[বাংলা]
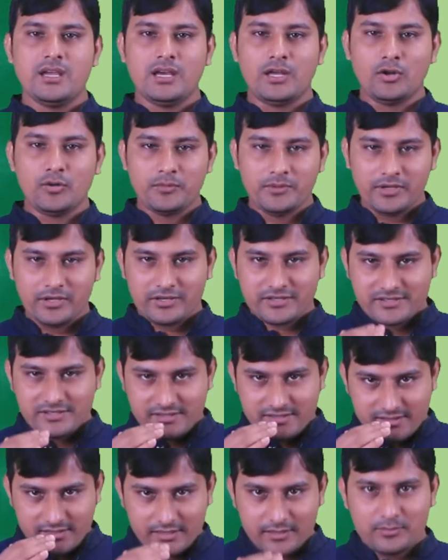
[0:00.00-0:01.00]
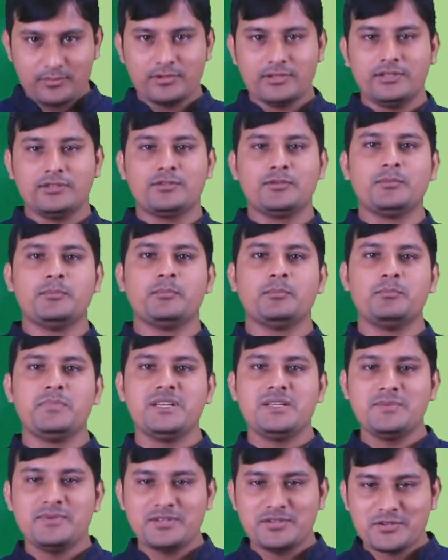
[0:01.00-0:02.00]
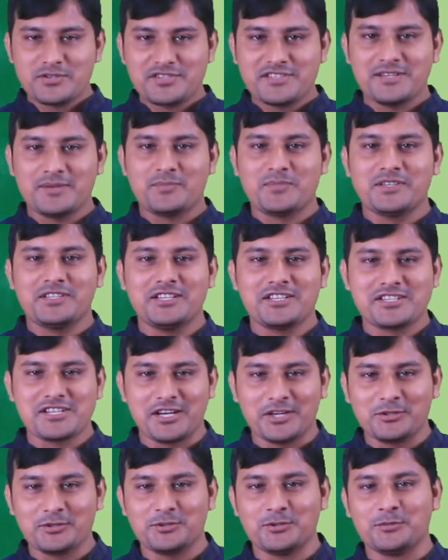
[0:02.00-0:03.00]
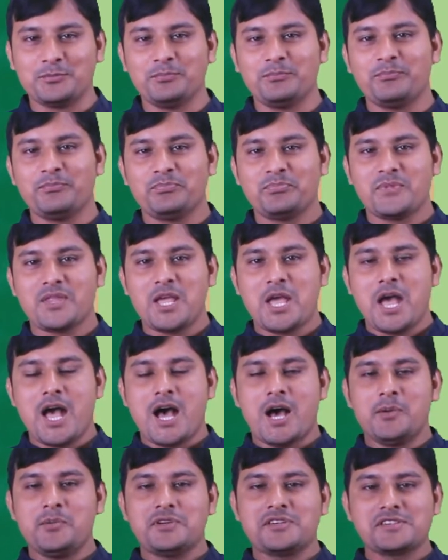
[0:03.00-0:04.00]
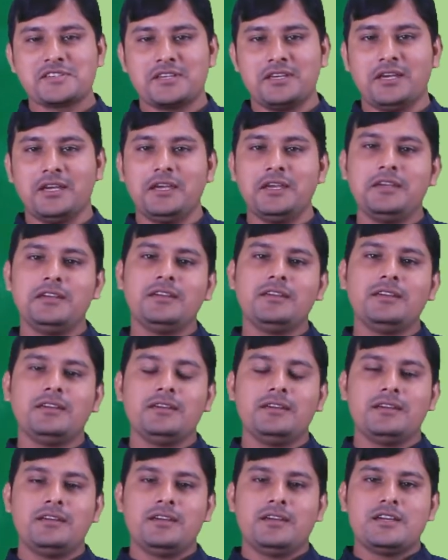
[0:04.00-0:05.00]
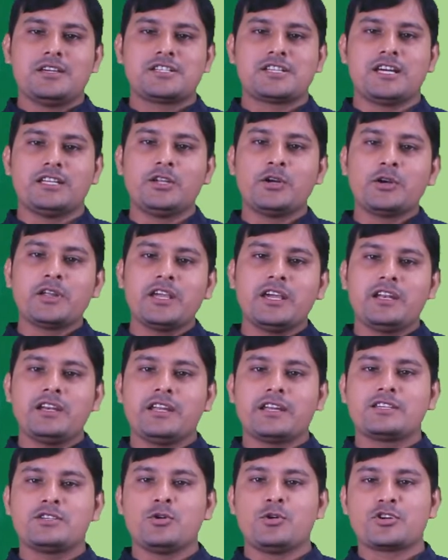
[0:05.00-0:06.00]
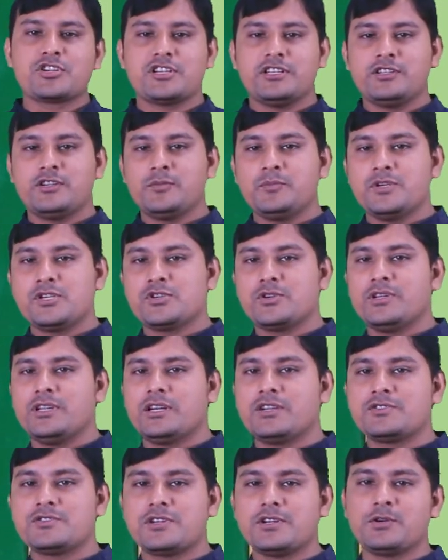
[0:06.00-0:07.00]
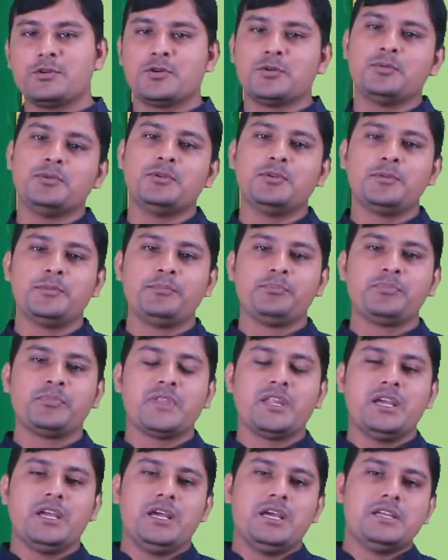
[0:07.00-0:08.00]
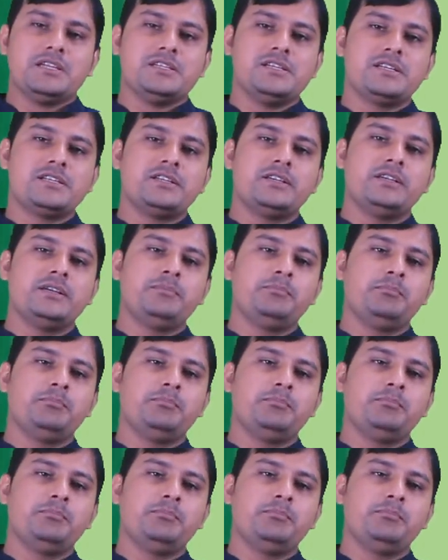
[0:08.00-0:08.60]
হ্যালো বিয়ার্স আসসালামু আলাইকুম বিডি মেন্টার্সে আপনাদের স্বাগতম আমি আজকে সাধারণ জ্ঞানের একটি অসাধারণ বিষয় নিয়ে আলোচনা করব যেটি